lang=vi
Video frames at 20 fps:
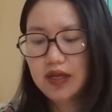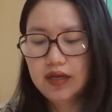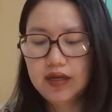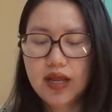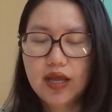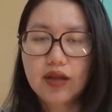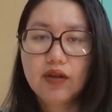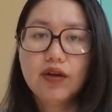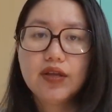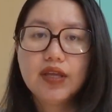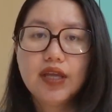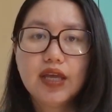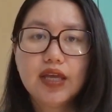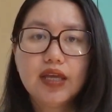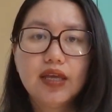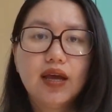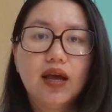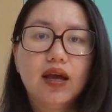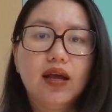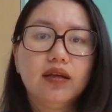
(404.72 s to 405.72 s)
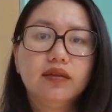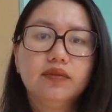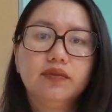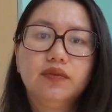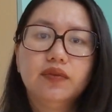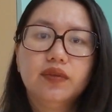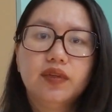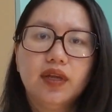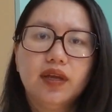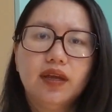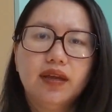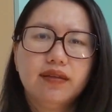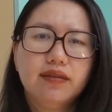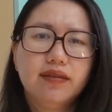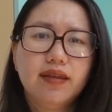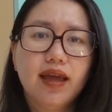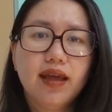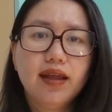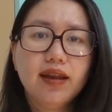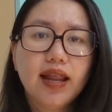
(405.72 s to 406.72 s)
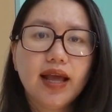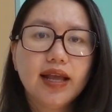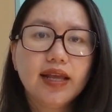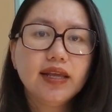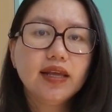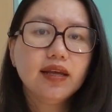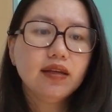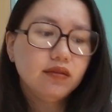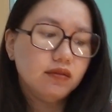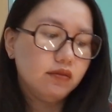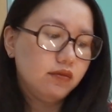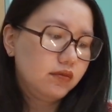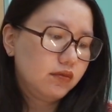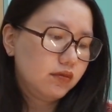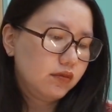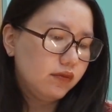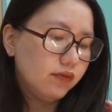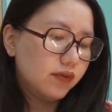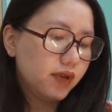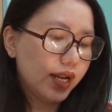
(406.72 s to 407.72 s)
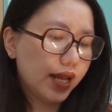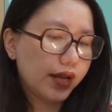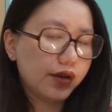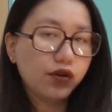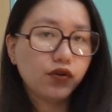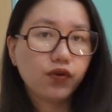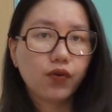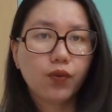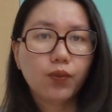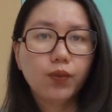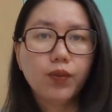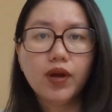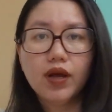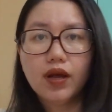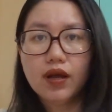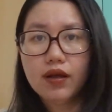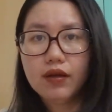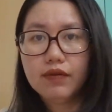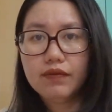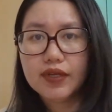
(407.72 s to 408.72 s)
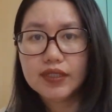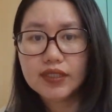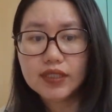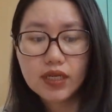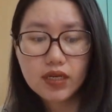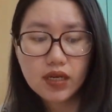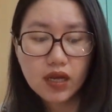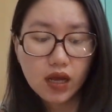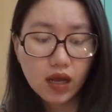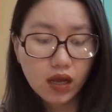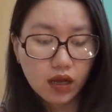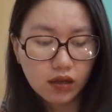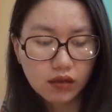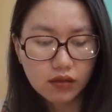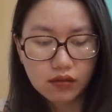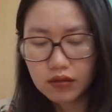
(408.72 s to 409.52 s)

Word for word: để có gì à, dễ lấy với lại nó cũng à, vệ sinh hơn